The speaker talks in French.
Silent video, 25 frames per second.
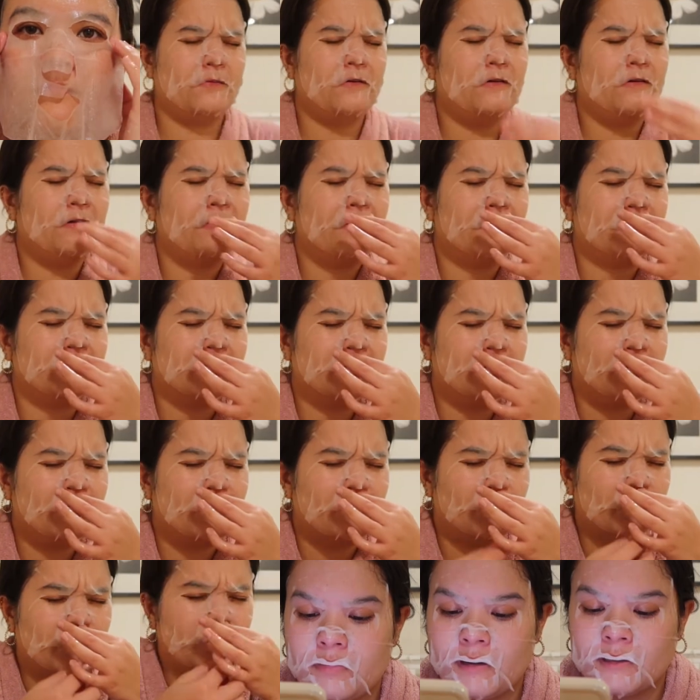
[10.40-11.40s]
Oh c'est
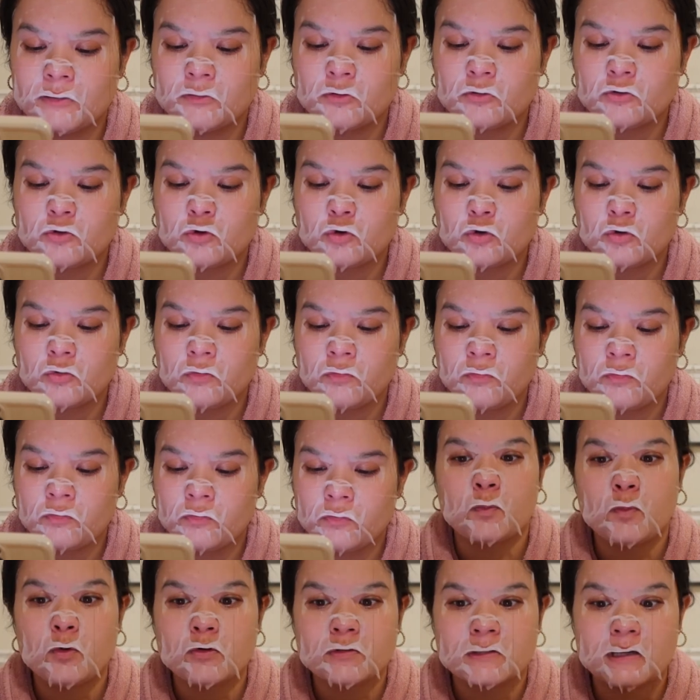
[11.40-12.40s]
dégueu, pâte aux truffes.
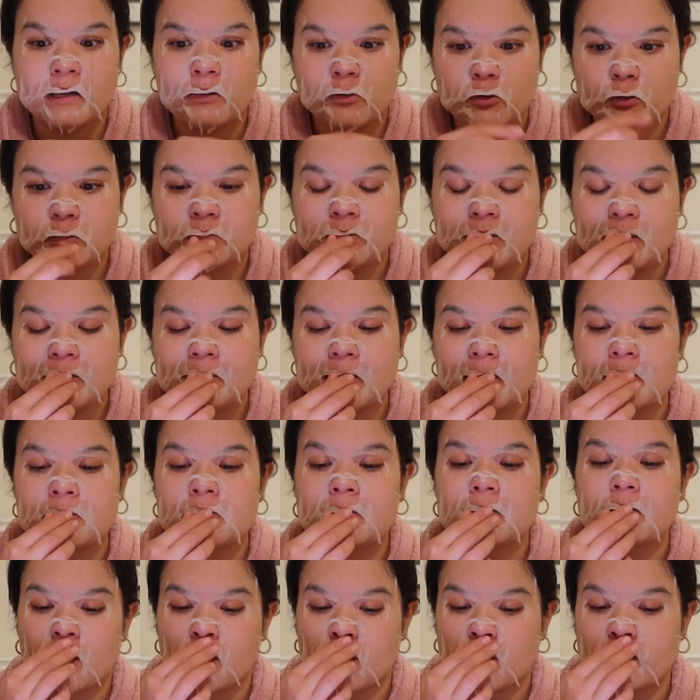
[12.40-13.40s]
Pour ça je
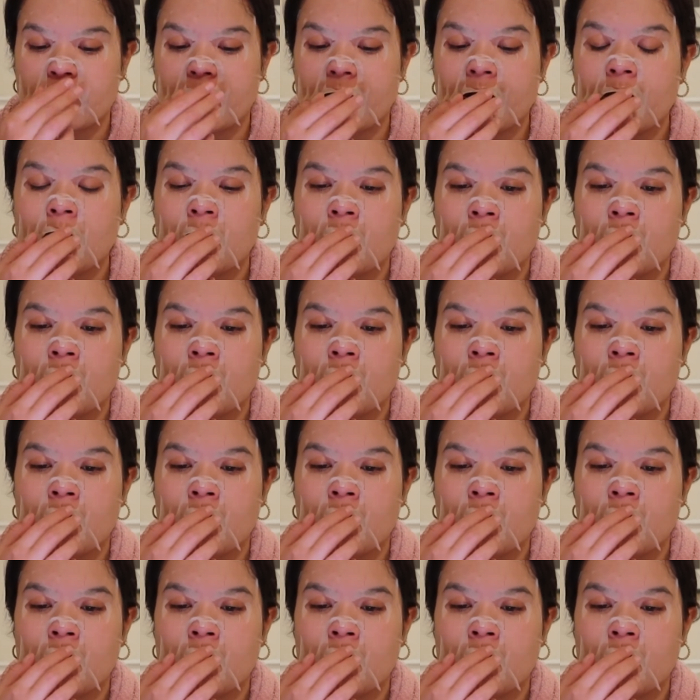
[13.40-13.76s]
déteste l'Angleterre.